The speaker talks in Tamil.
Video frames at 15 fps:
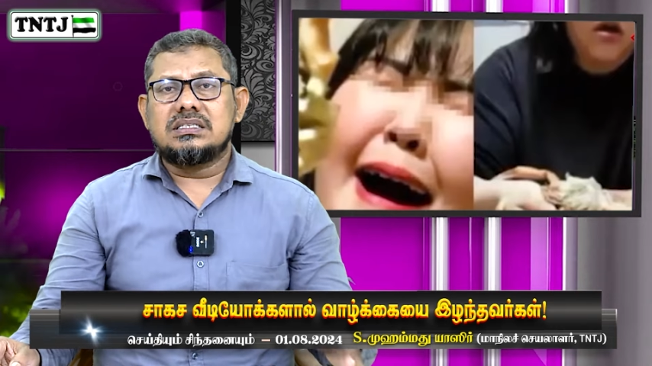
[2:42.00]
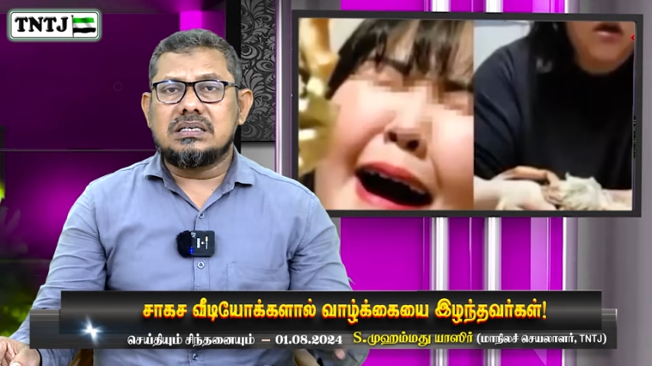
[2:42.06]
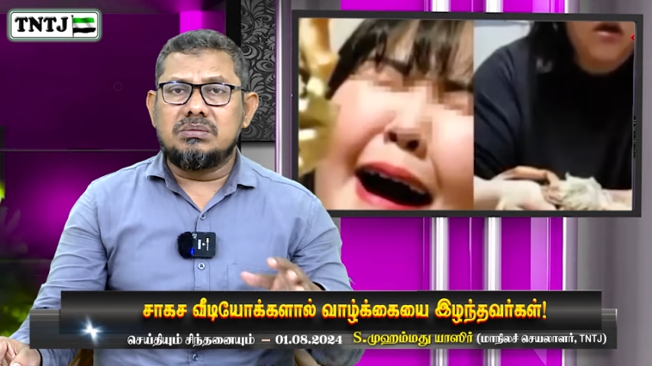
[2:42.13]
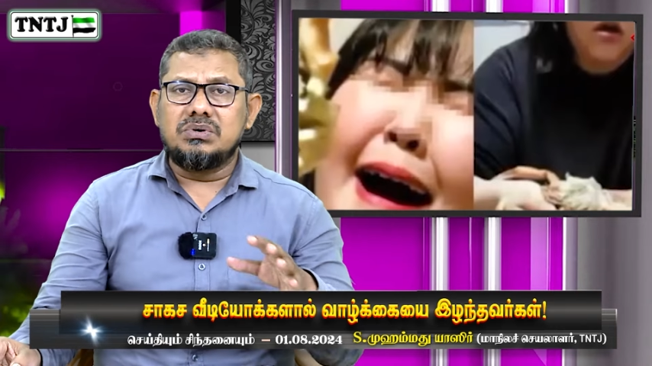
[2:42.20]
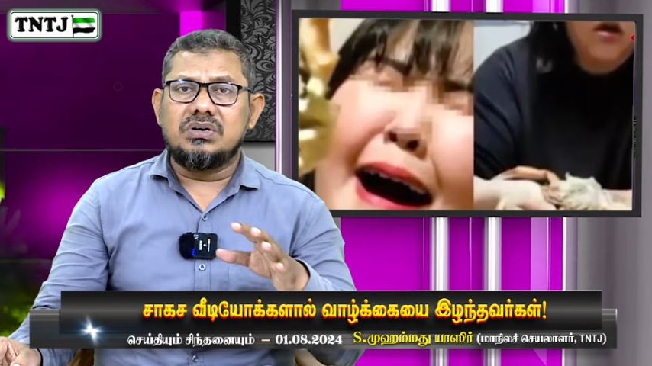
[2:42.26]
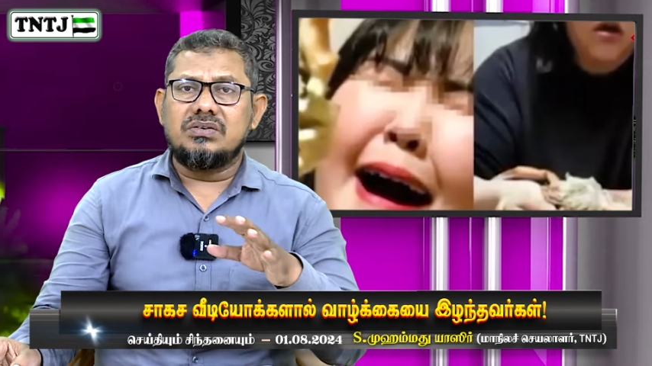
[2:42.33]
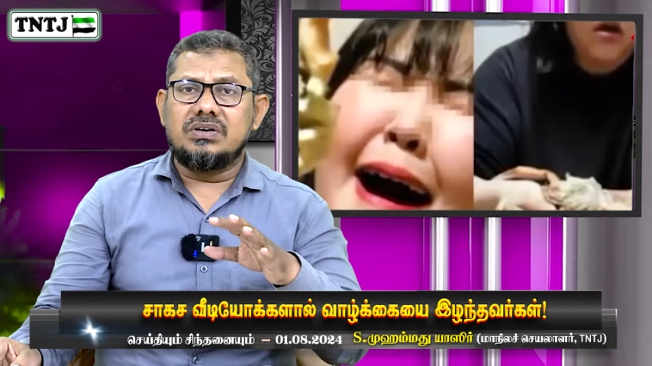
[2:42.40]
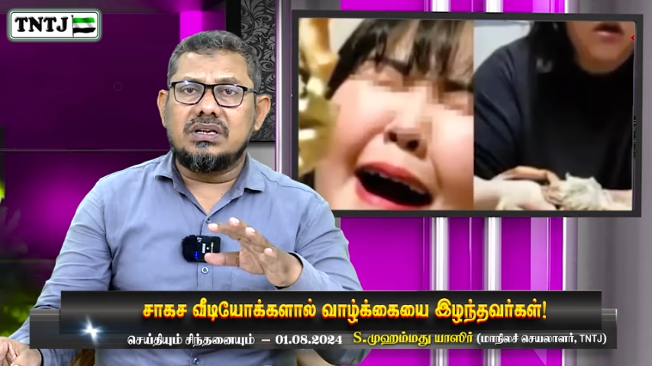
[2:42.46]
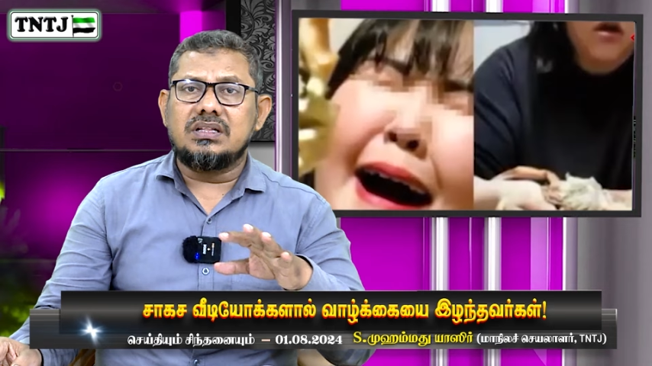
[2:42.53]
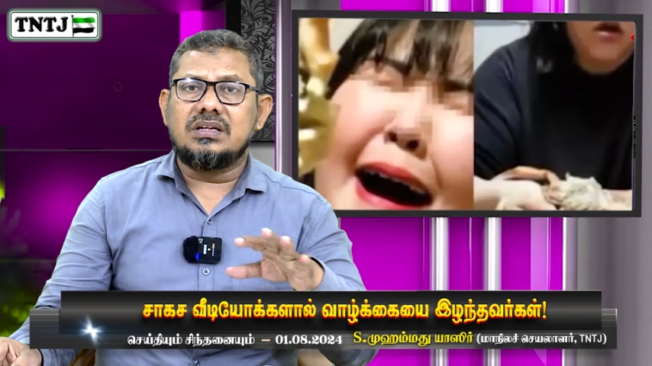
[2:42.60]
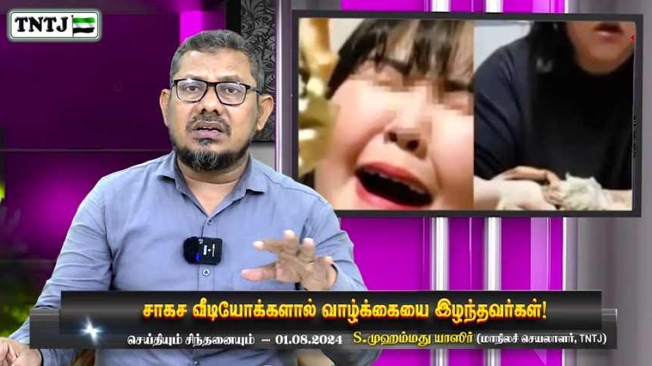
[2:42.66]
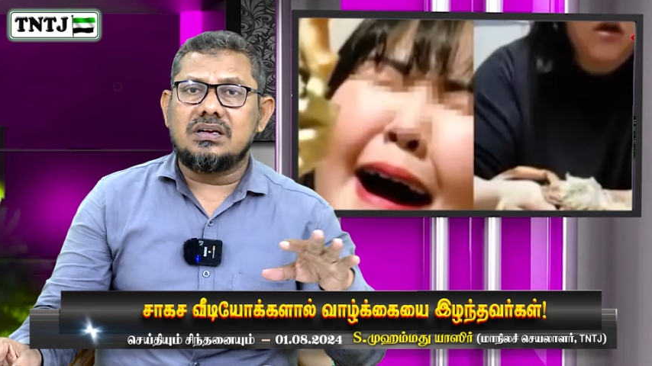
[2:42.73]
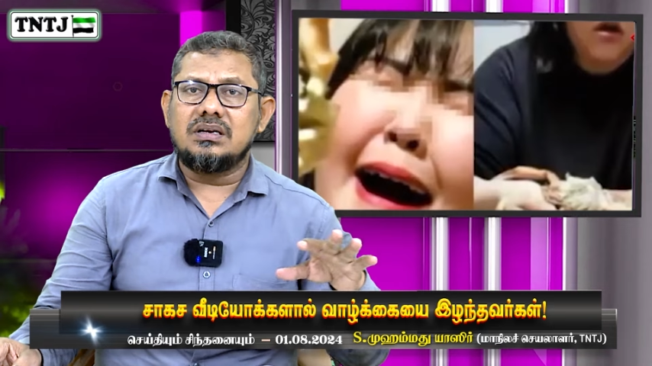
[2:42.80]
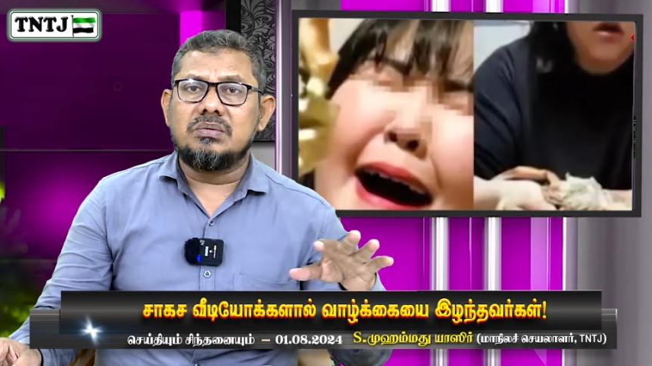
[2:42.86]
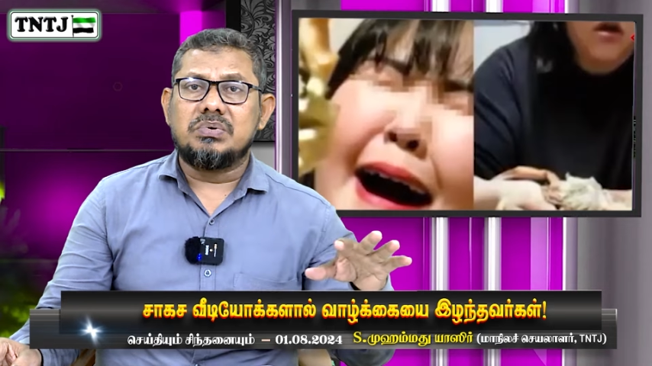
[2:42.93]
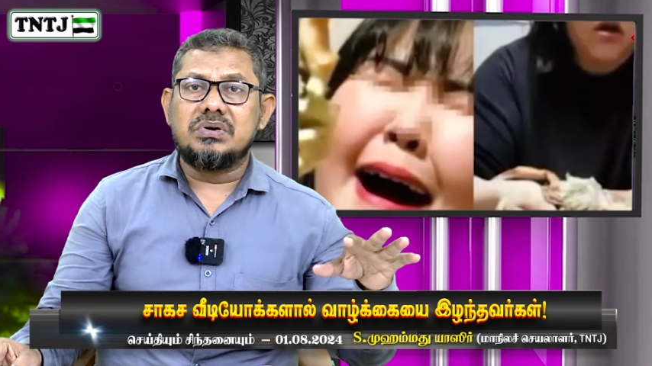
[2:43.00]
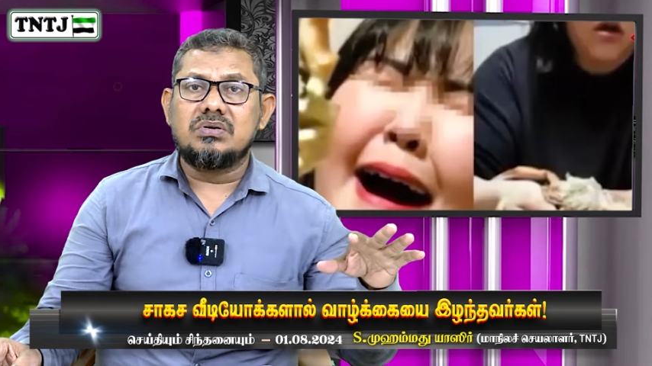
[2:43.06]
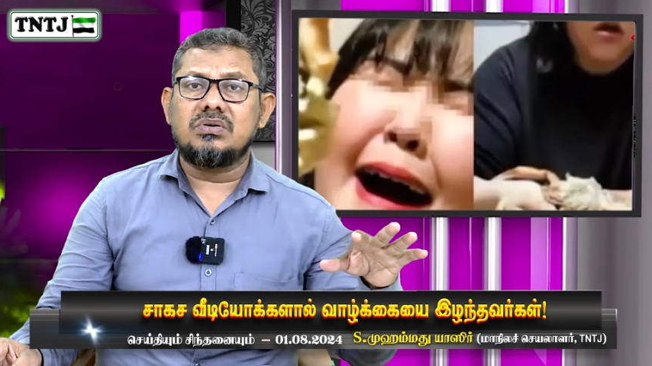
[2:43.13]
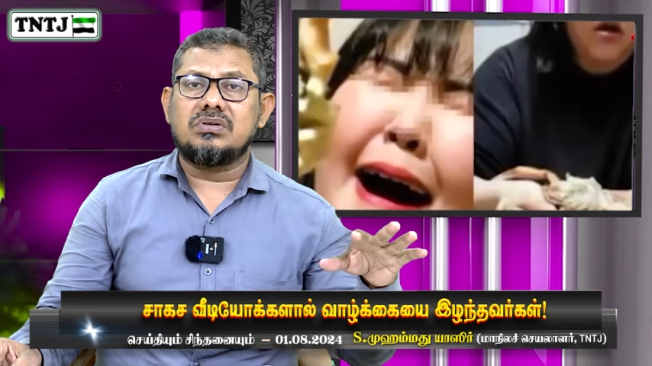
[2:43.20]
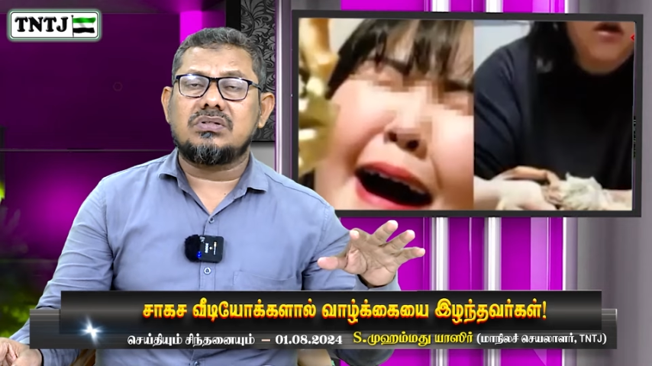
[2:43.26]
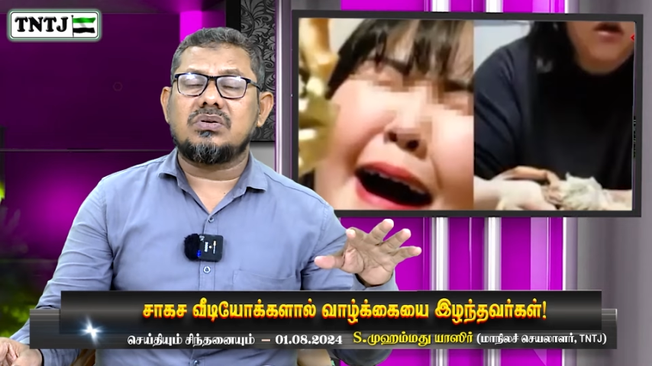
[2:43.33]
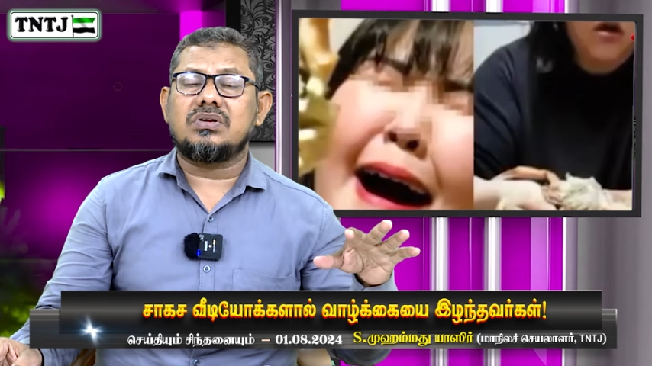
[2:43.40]
சமூக வலைதளங்களில்
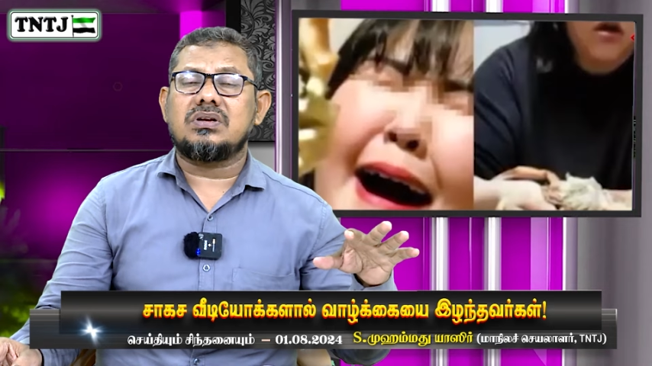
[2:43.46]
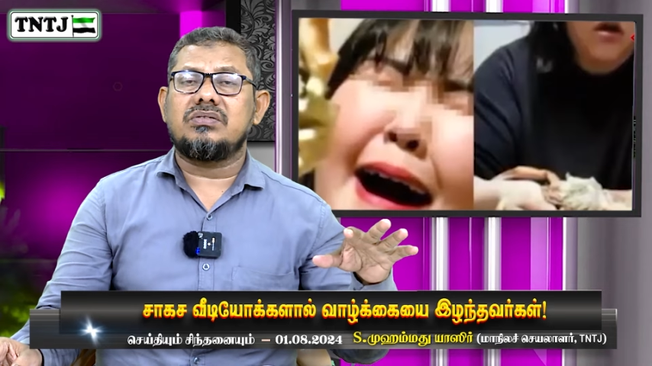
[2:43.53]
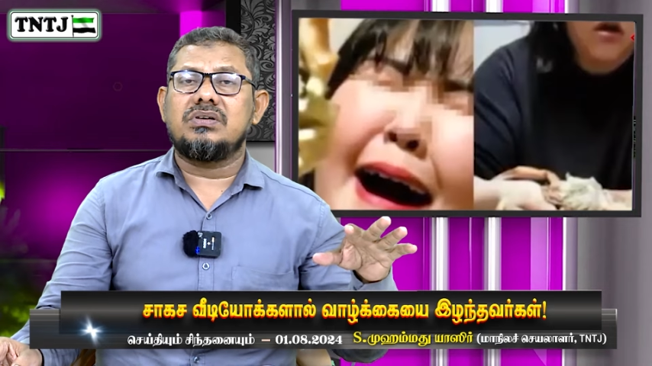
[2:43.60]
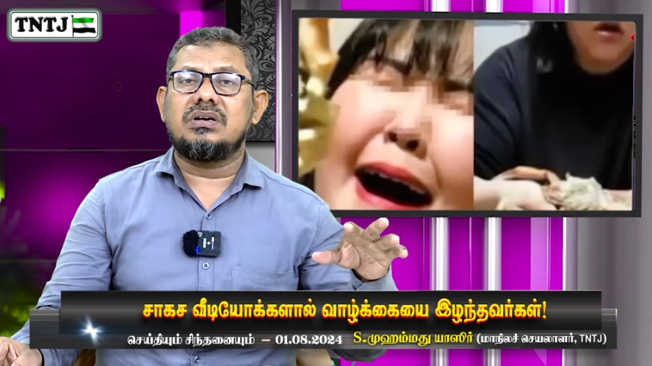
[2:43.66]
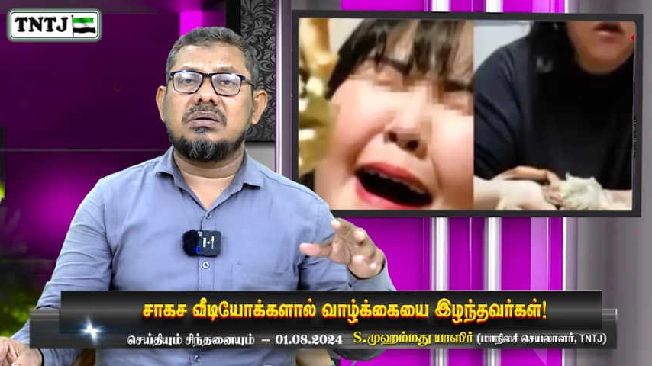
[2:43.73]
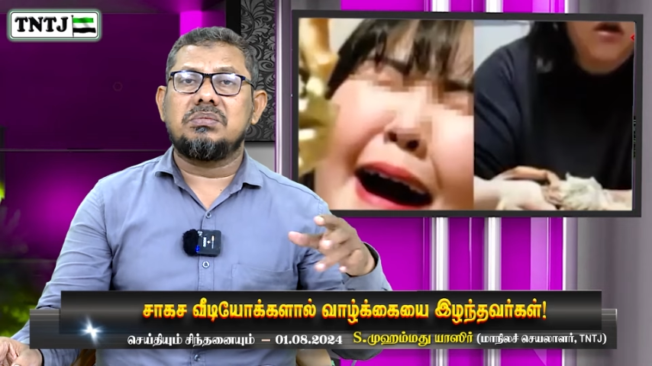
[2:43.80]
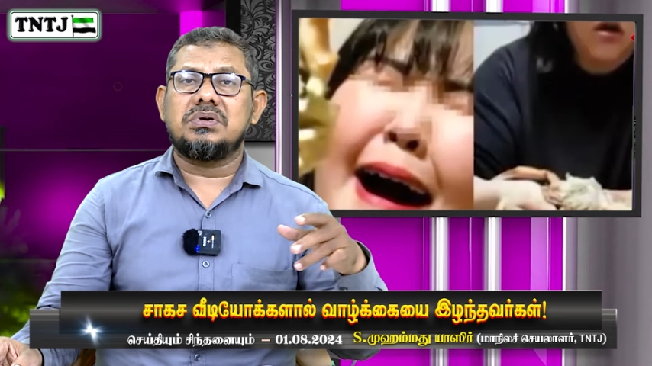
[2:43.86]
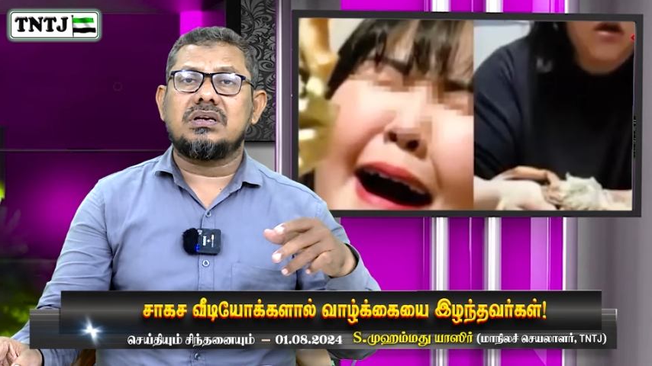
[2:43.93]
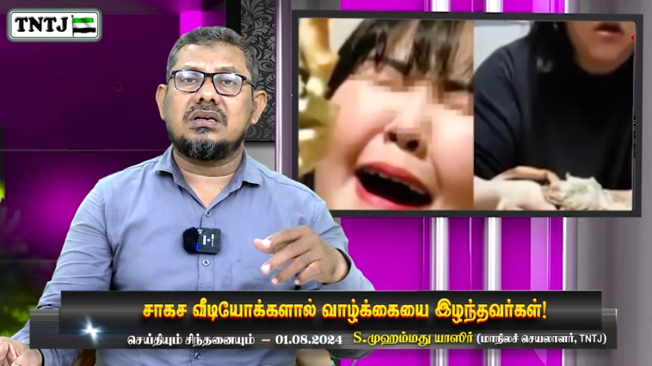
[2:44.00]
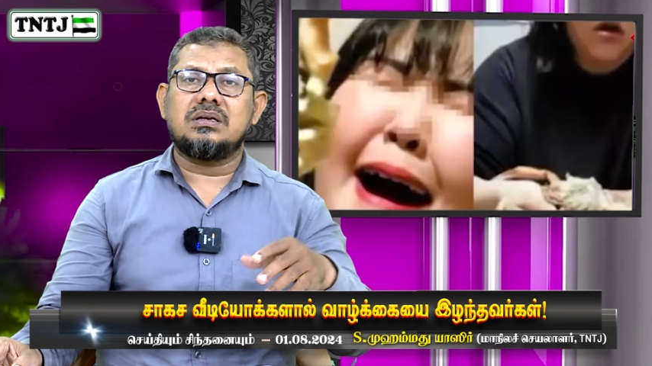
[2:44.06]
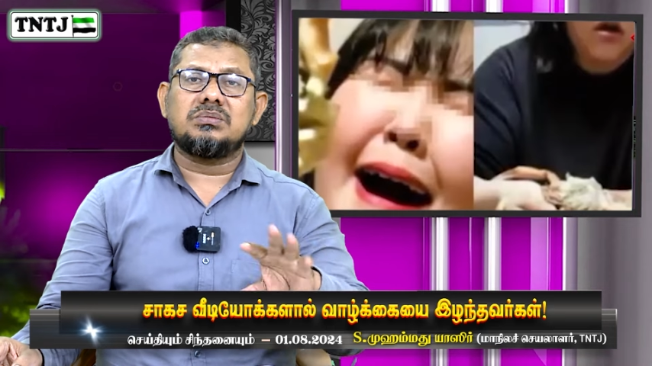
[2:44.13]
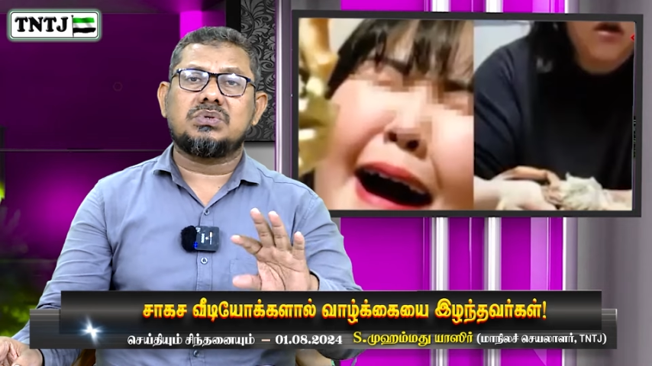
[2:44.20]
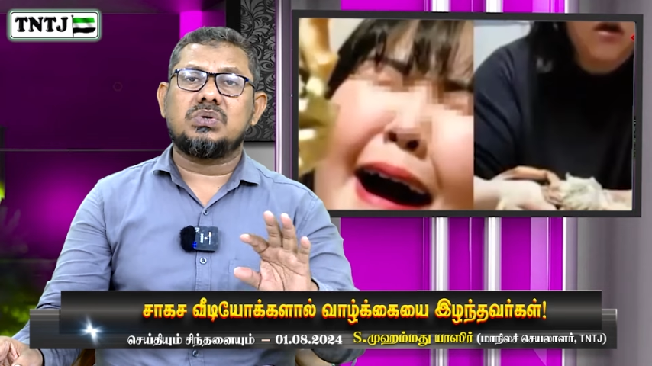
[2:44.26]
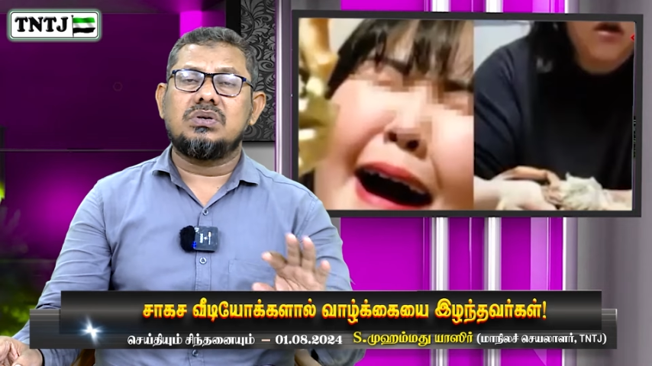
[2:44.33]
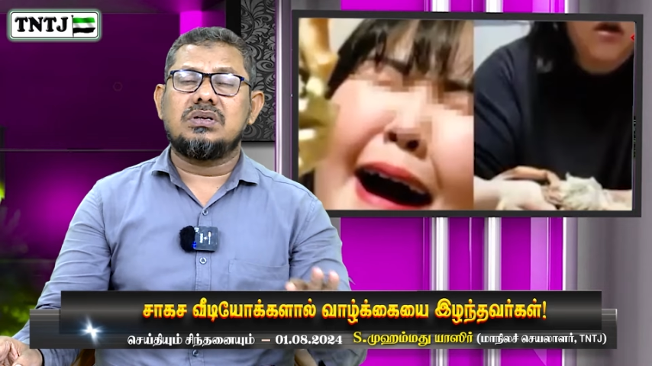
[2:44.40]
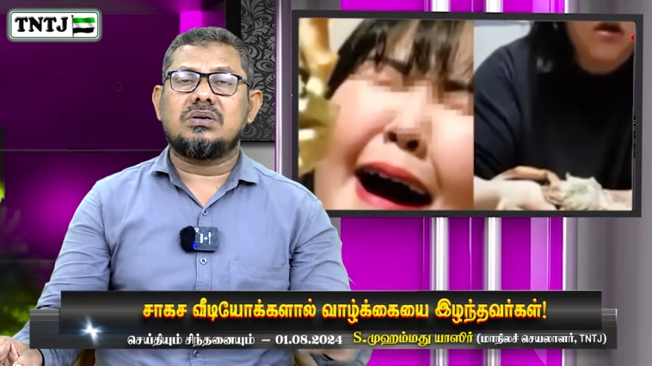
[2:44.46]
பின்கோட் தொடர வேண்டும் என்றெல்லாம்